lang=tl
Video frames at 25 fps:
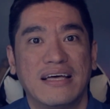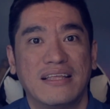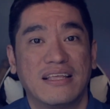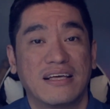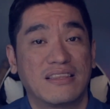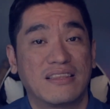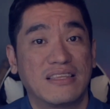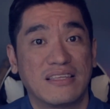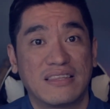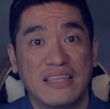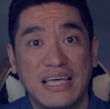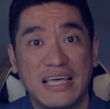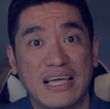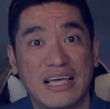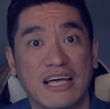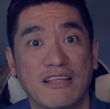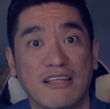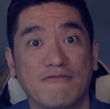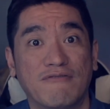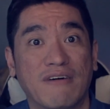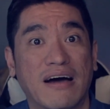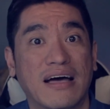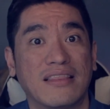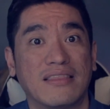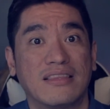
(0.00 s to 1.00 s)
nagte-take
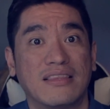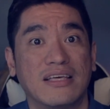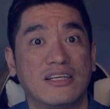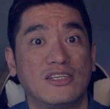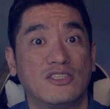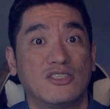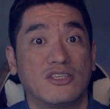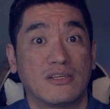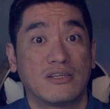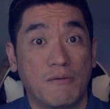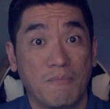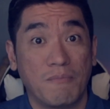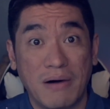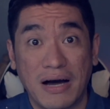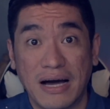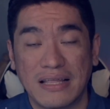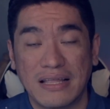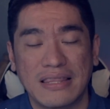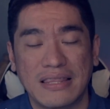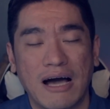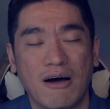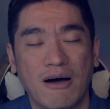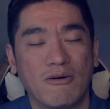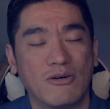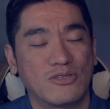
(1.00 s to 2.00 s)
advantage sa
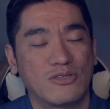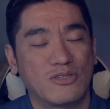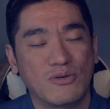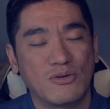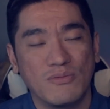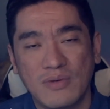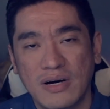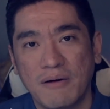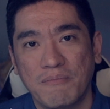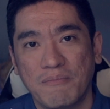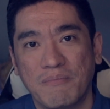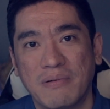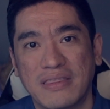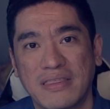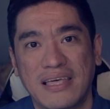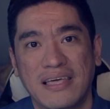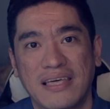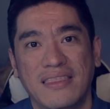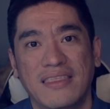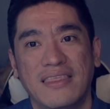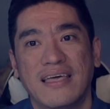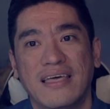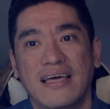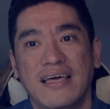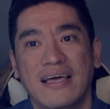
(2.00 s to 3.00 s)
mga tao so mga
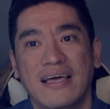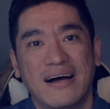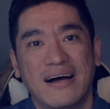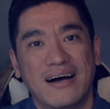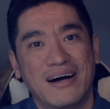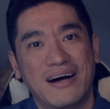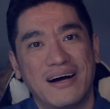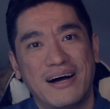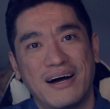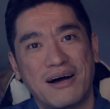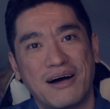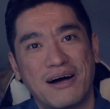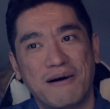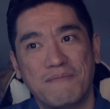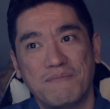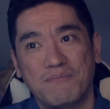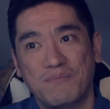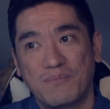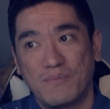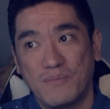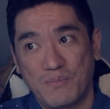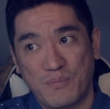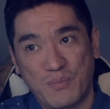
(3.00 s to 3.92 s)
kapatid um,